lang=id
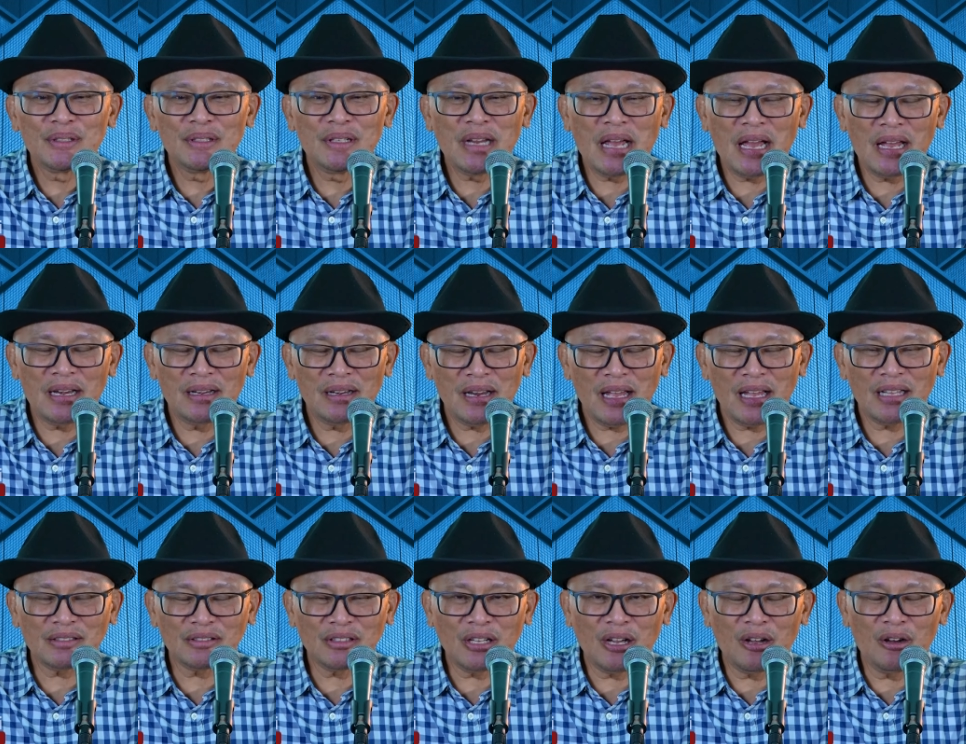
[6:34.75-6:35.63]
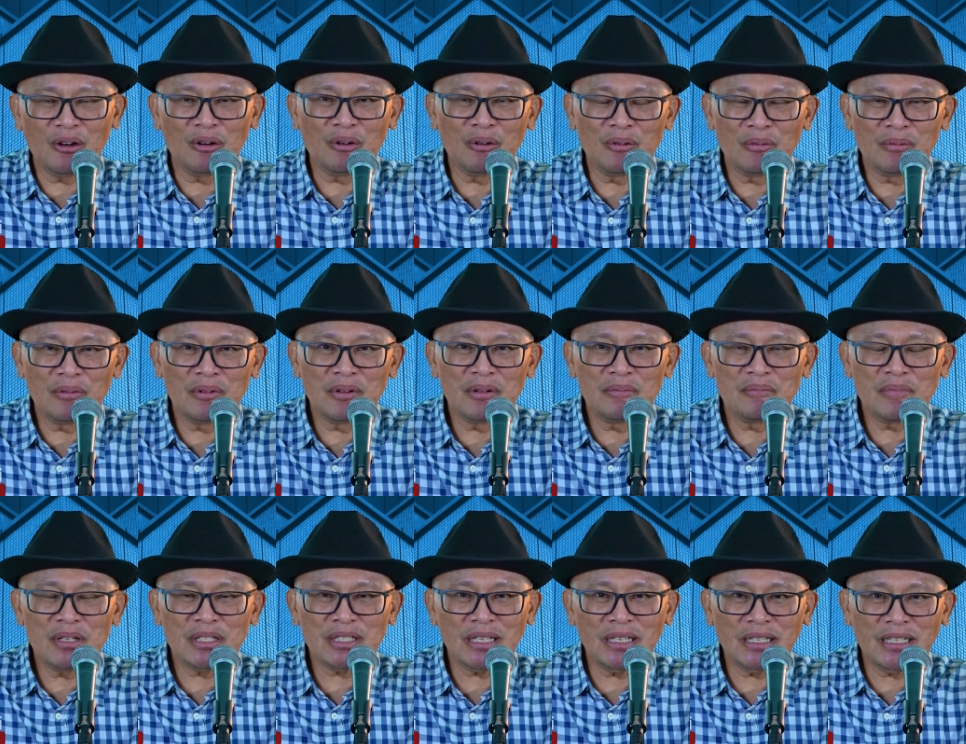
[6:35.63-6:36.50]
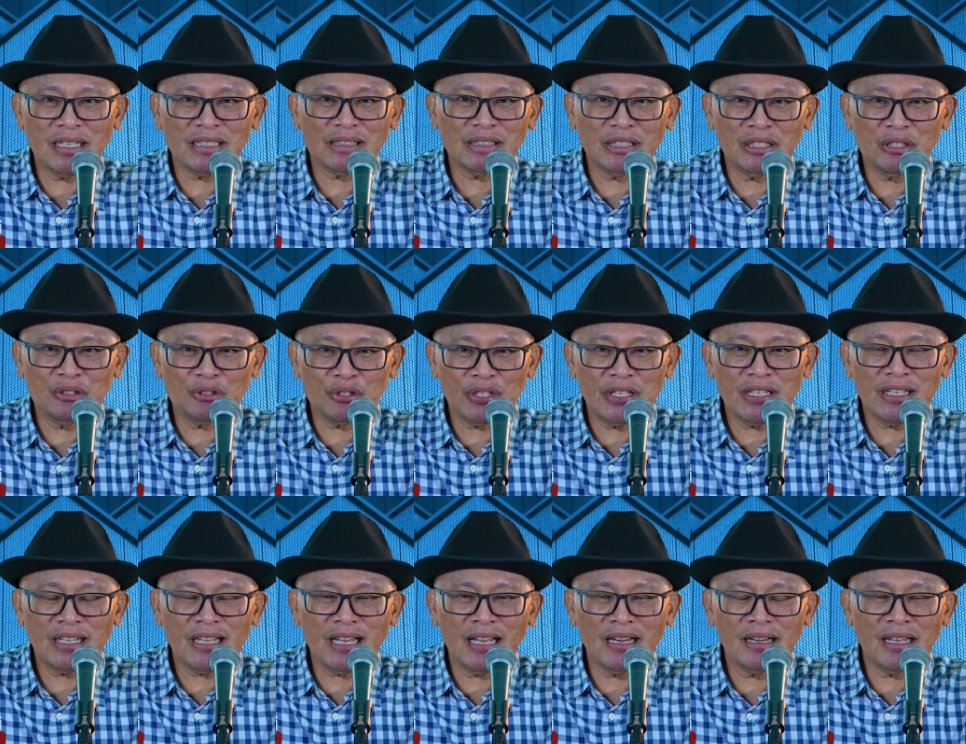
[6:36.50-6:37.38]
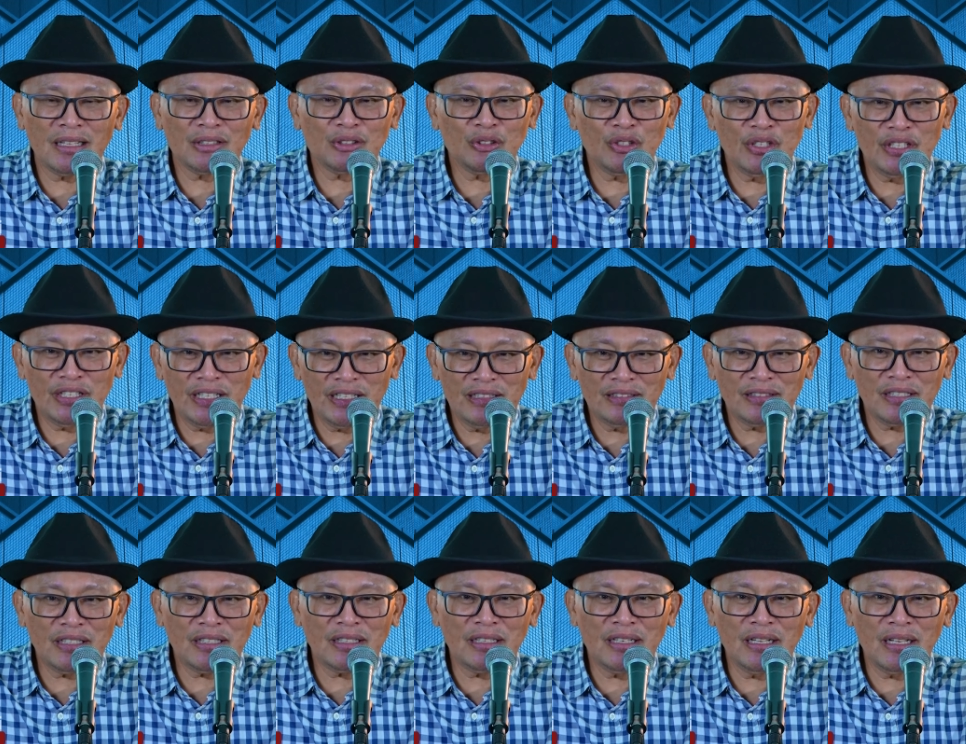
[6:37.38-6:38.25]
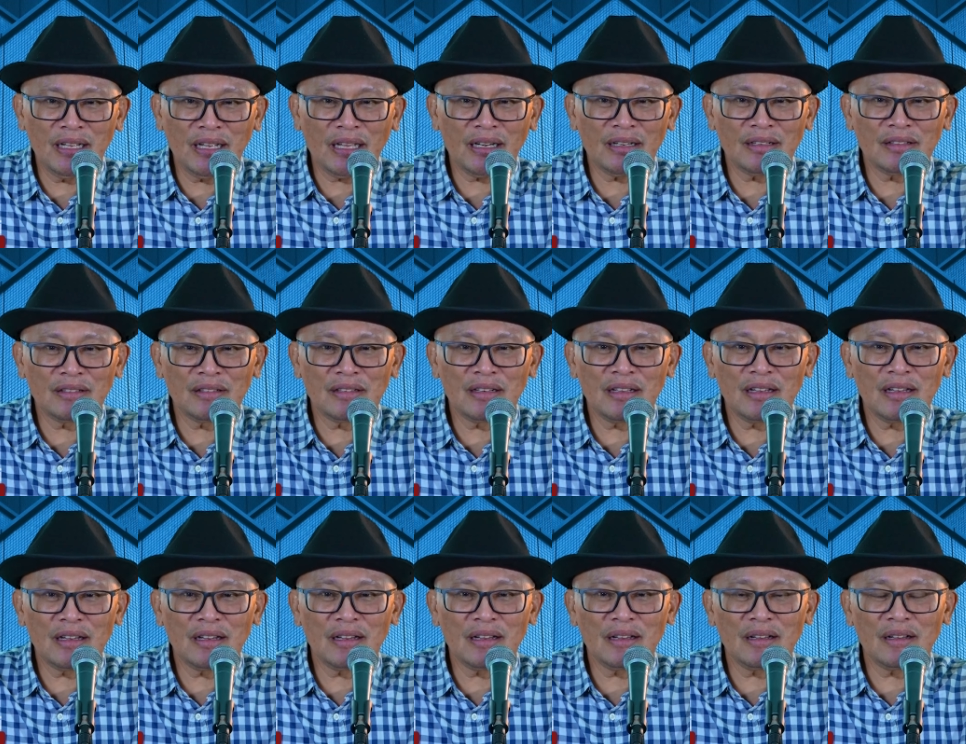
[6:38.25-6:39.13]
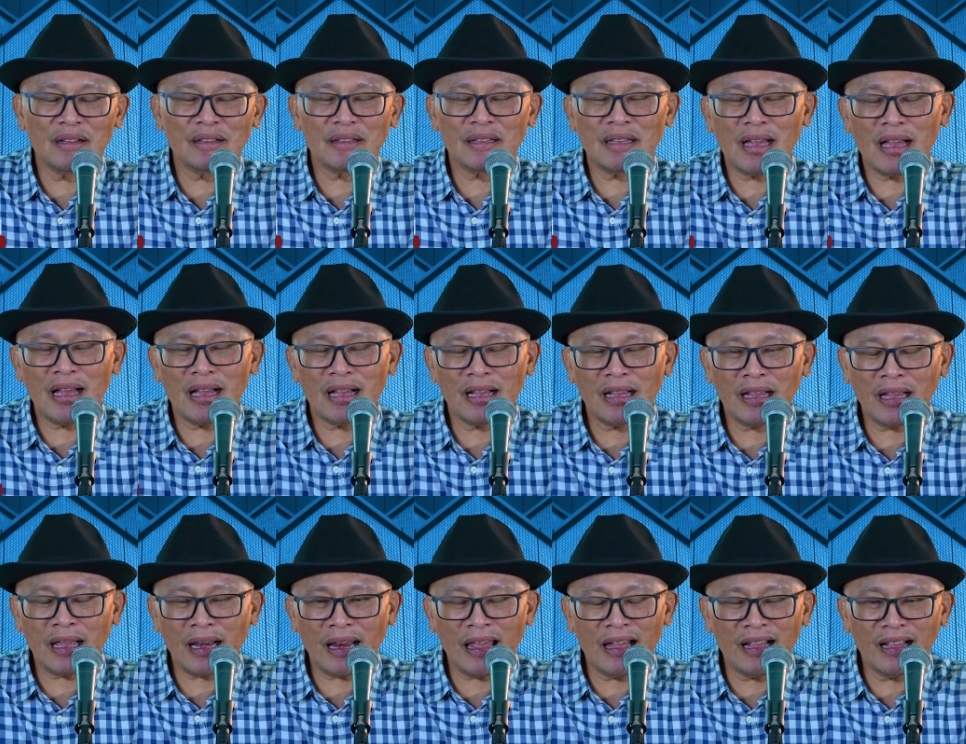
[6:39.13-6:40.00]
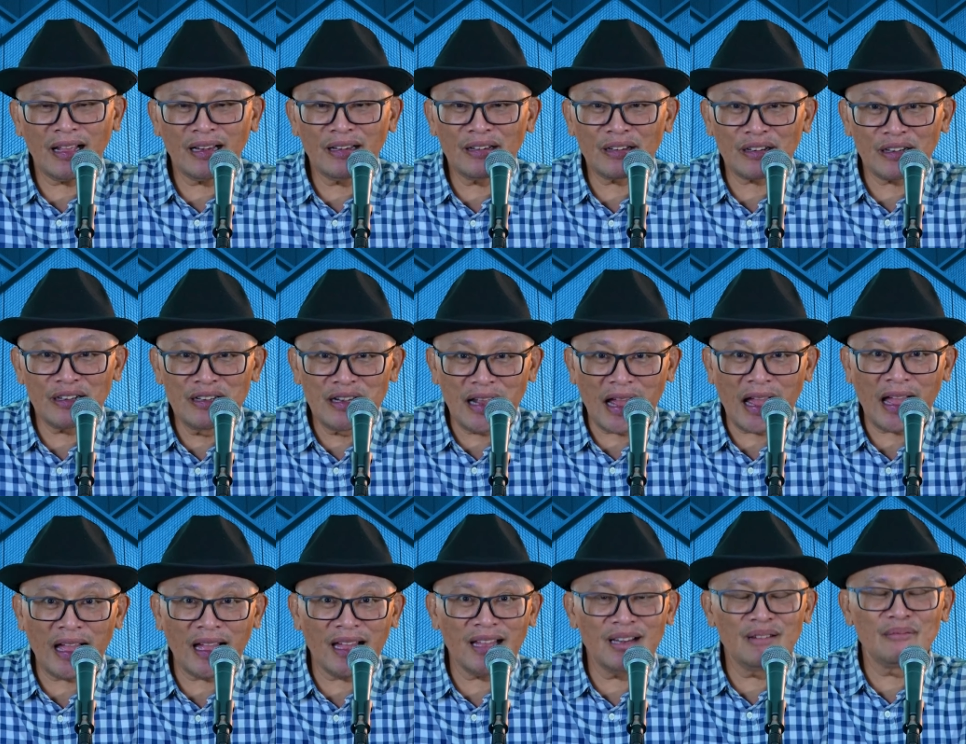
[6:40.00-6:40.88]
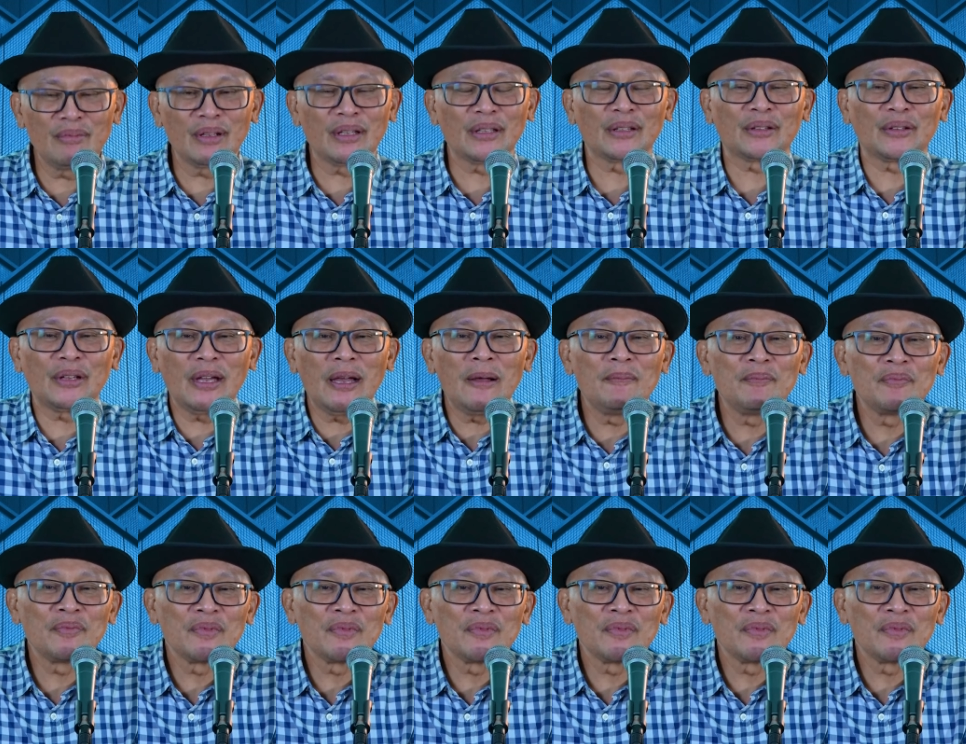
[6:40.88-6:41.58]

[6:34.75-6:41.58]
dan atau bisa dikategorikan atau identik dengan ya kelangan rendahan begitu ya.